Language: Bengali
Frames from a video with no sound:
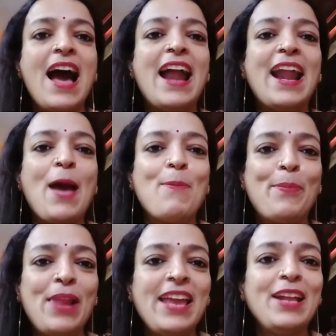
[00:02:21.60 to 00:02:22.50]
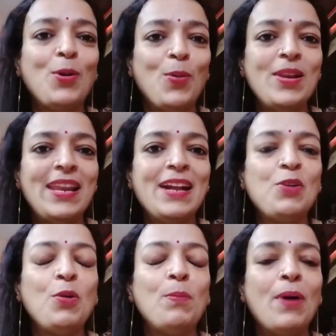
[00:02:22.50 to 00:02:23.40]
আর অ্যাপ্লাই করলে
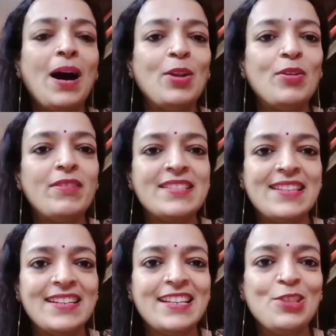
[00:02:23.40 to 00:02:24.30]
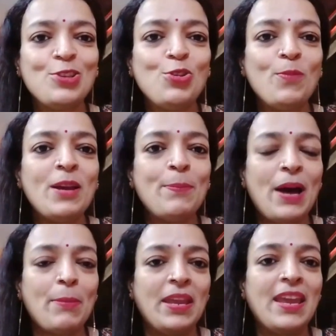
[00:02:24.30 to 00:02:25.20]
খুব ভালো রেজাল্ট কিন্তু তোমরা
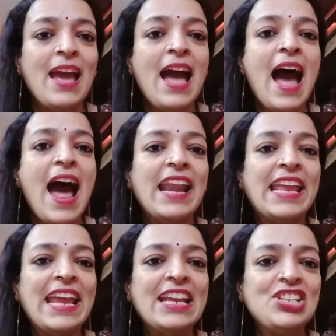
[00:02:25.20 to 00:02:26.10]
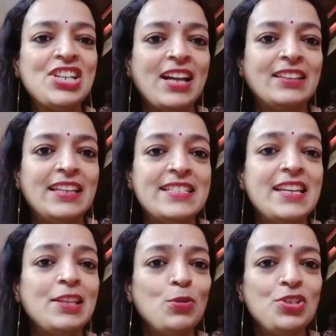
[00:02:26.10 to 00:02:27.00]
পাবে আর এর সাথে
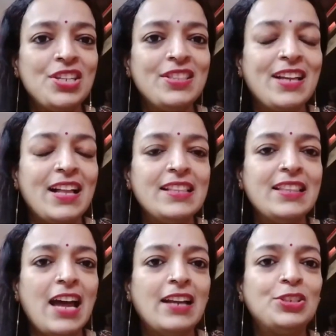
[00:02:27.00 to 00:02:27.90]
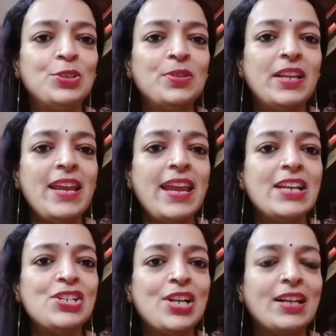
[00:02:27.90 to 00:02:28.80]
যেহেতু শীতকাল তার জন্যে
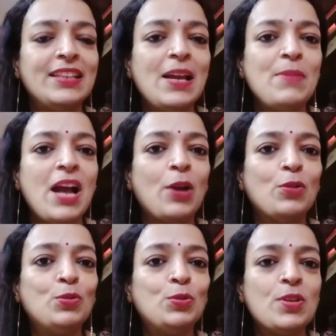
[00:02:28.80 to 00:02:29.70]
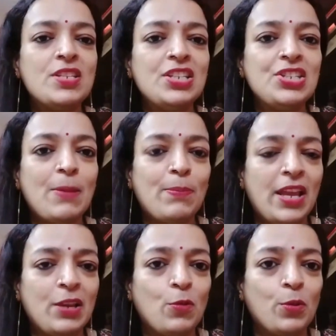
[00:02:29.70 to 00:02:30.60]
এর সাথে আমি আরও দুটো জিনিস
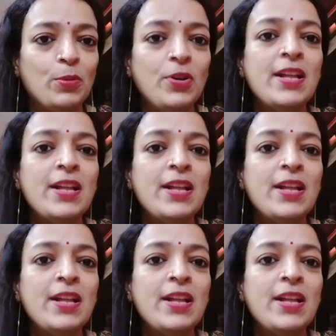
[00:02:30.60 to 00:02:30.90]
অ্যাপ্লাই করব।